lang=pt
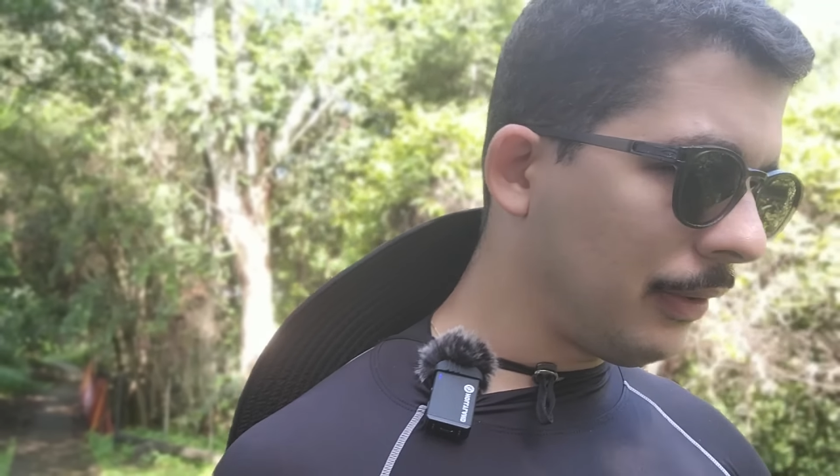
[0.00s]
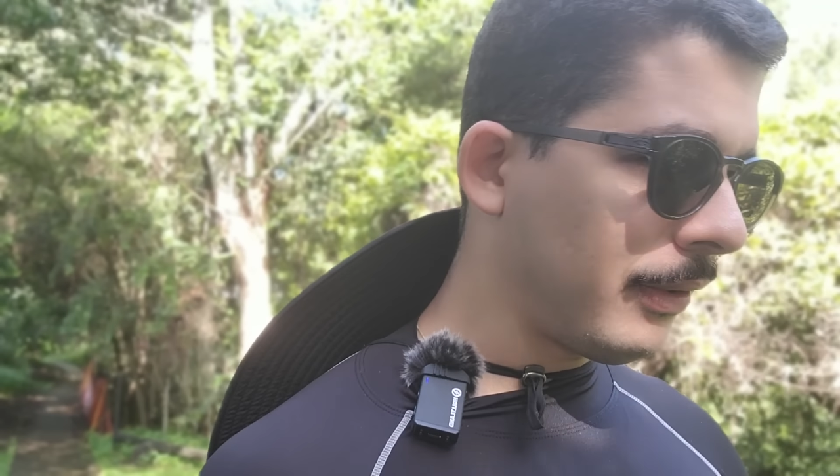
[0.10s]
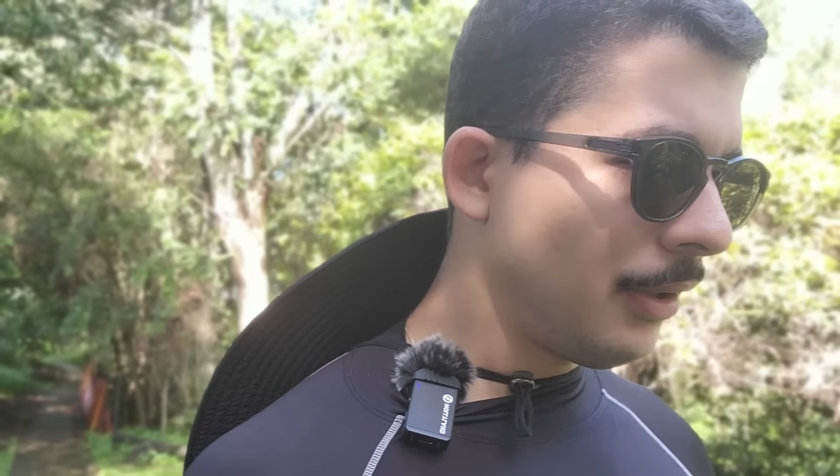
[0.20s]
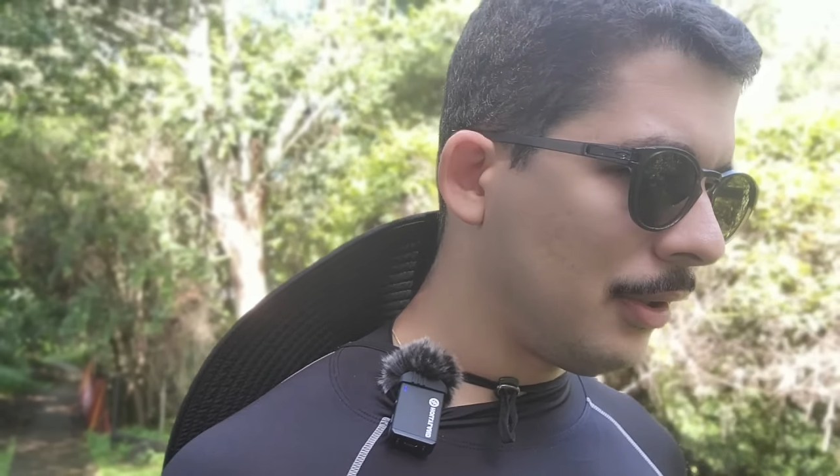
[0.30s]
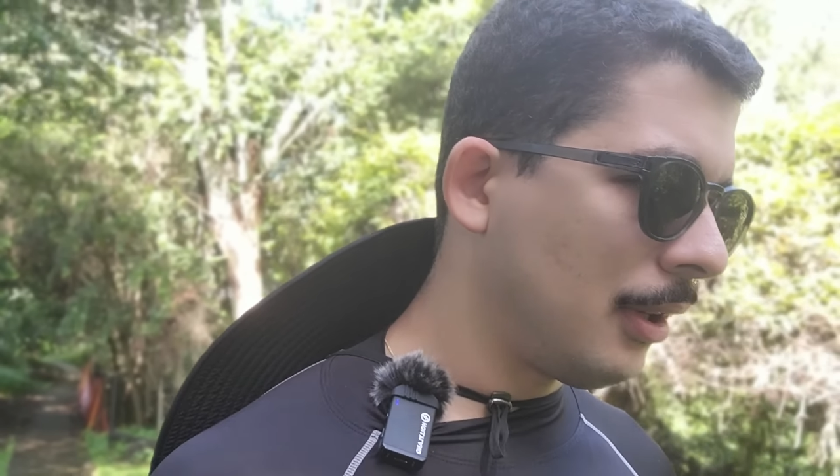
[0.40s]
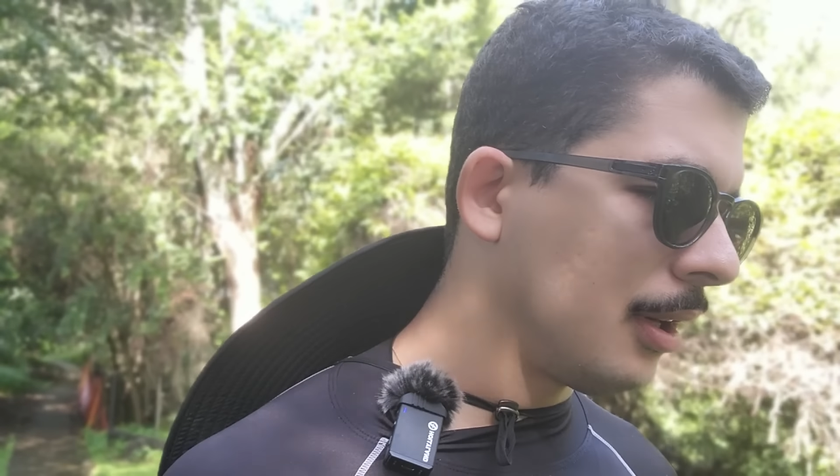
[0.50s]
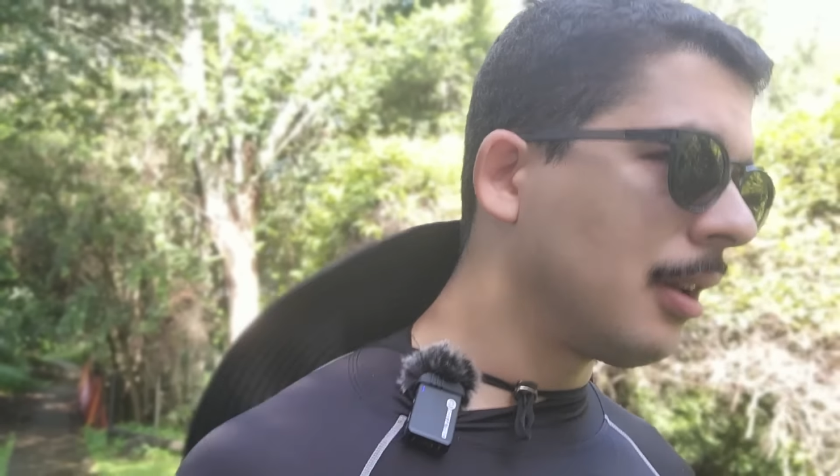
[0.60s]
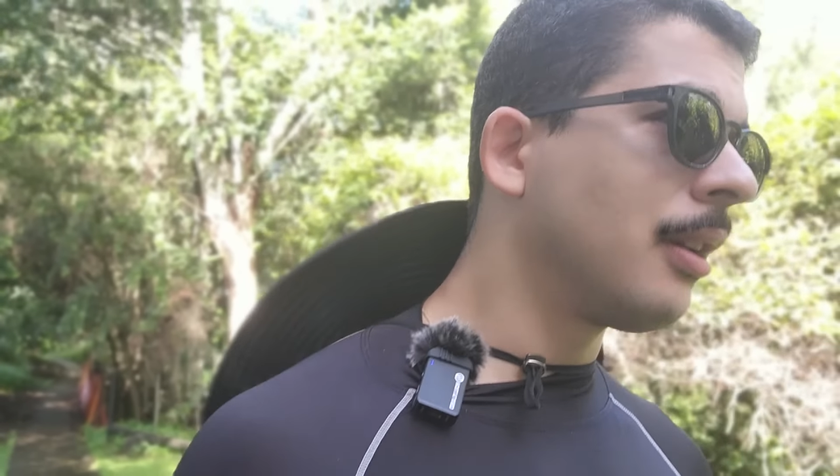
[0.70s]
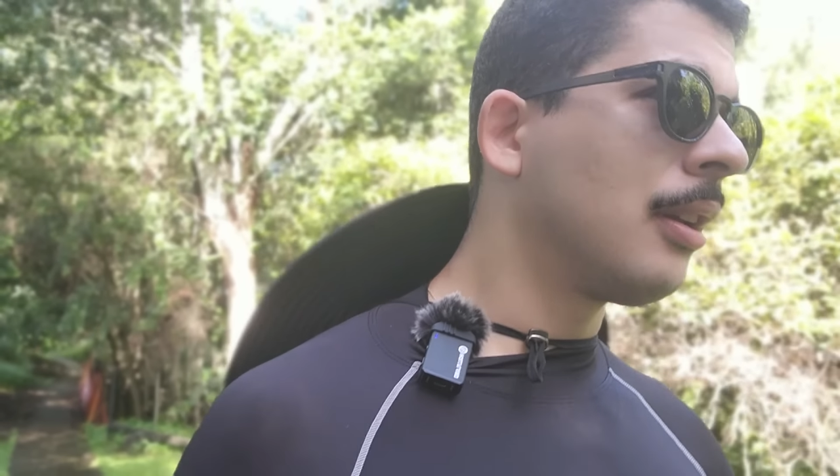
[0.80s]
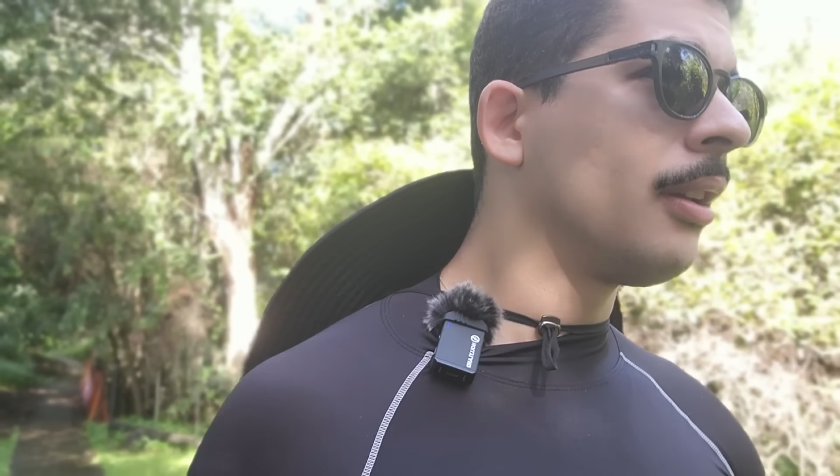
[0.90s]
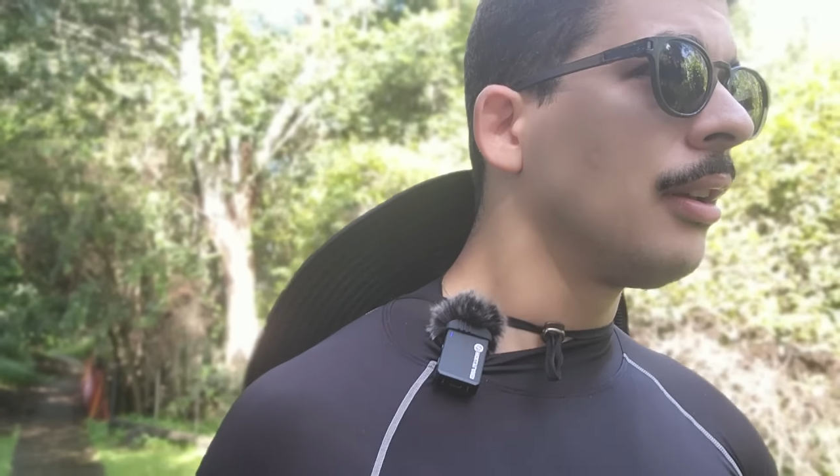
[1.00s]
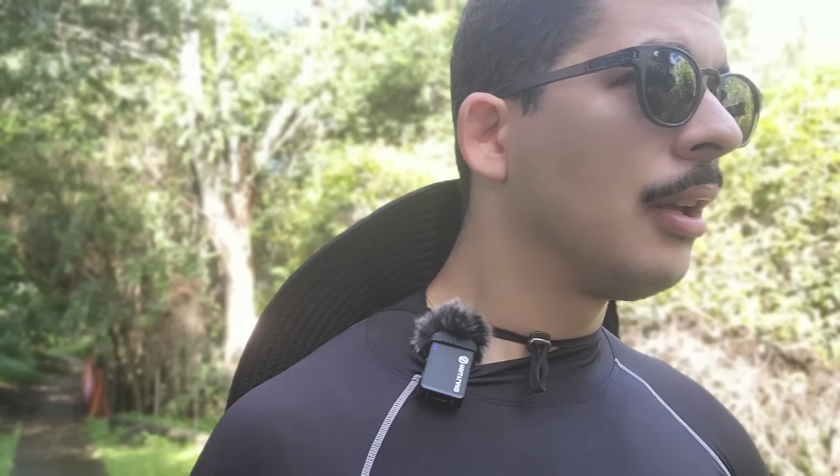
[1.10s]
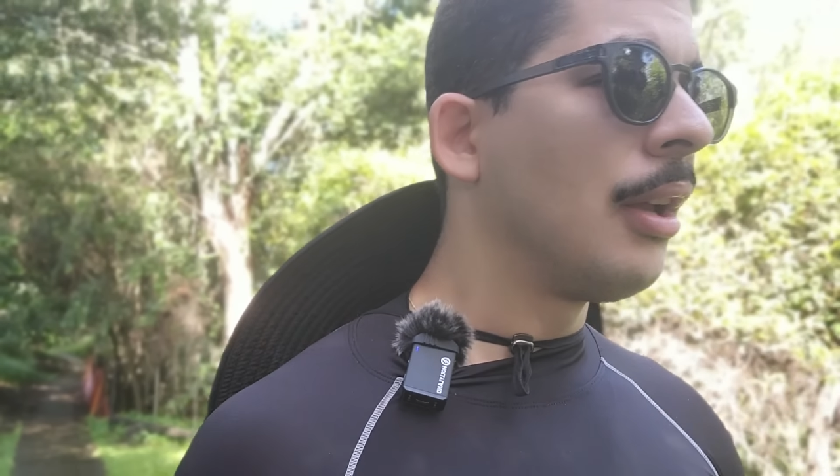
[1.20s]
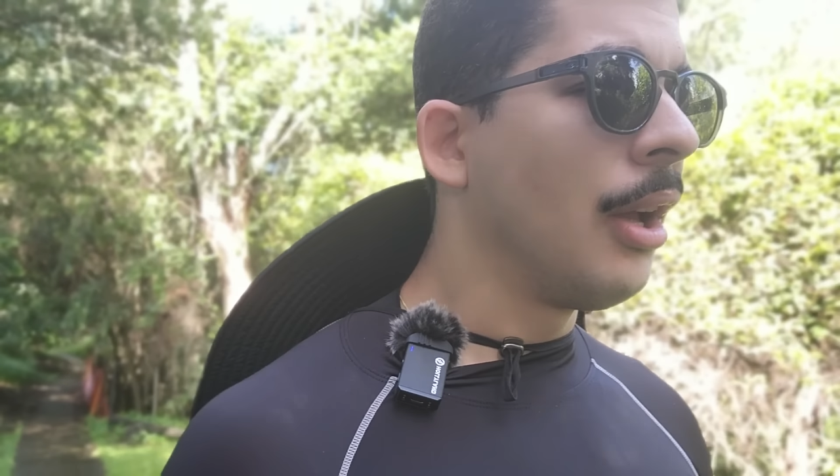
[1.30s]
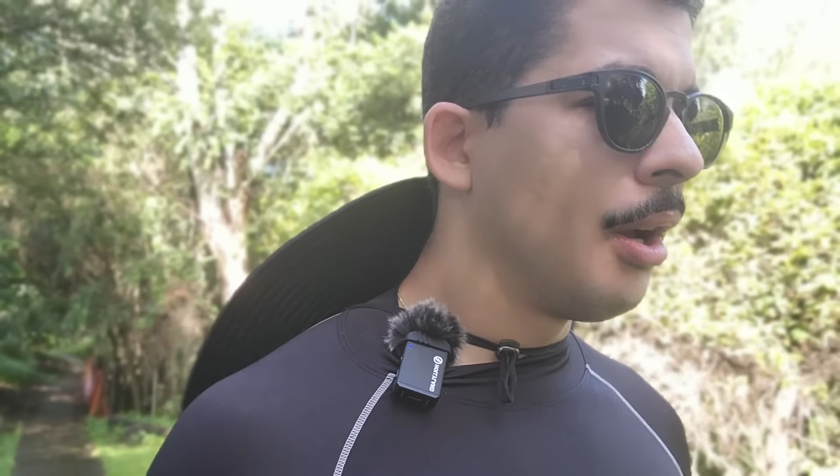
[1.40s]
existe
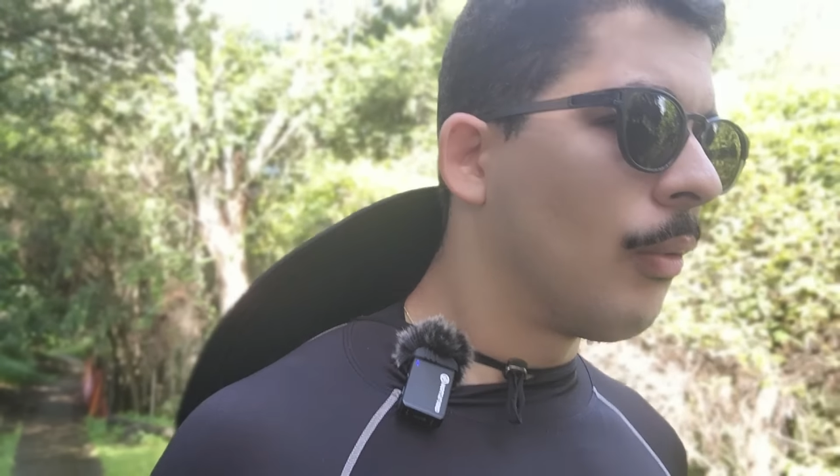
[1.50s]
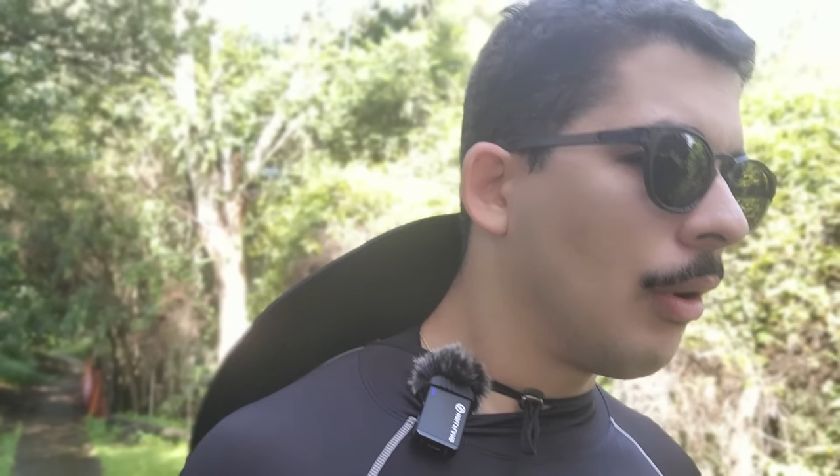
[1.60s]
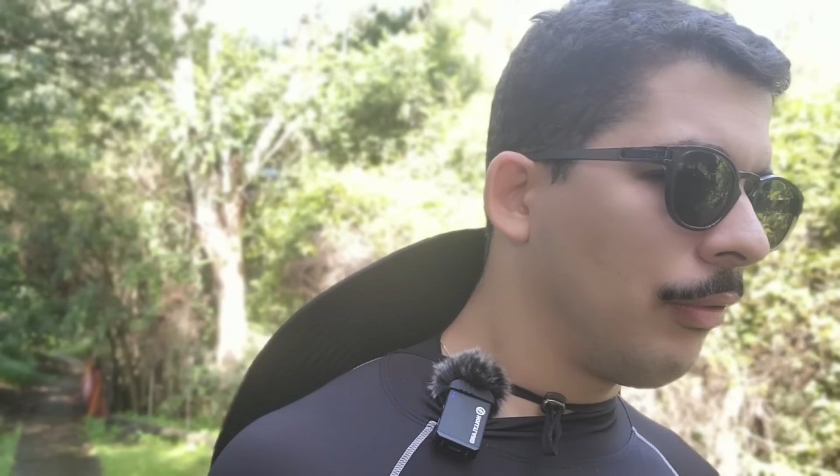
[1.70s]
uma